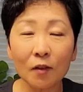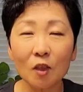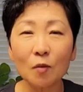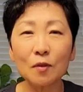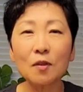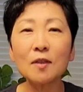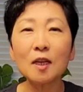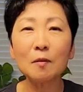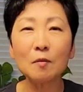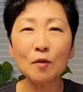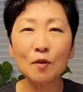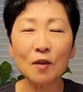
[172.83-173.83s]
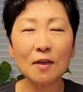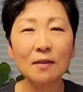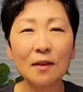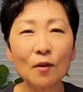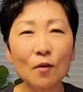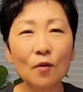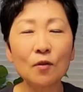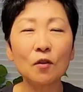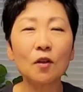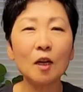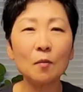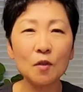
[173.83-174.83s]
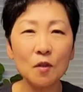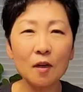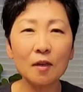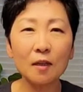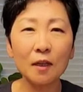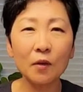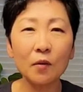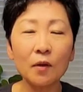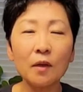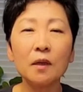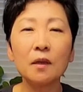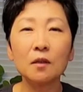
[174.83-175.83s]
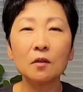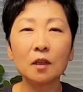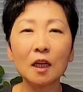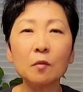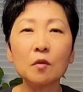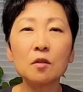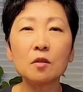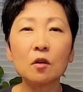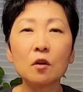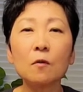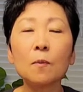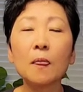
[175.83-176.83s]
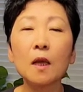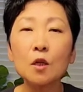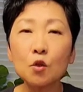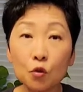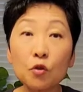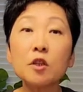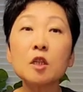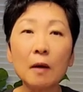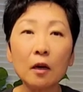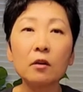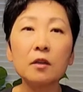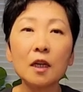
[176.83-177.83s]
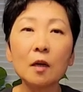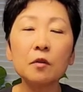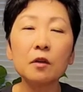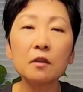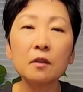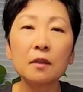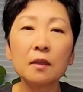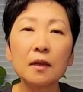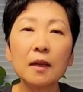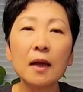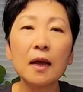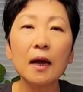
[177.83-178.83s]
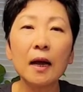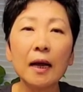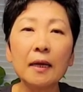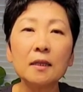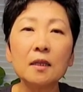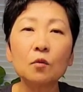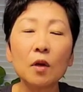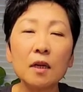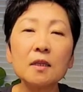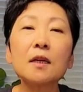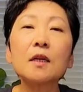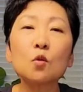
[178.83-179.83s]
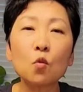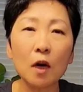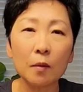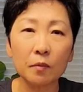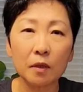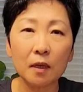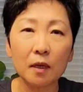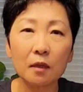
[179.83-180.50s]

그러면 선생님이 먼저 하세요. 저희가 먼저 할게요. 이렇게 하면서 주거니 받거니 하면은 아이들이 굉장히 좋아합니다.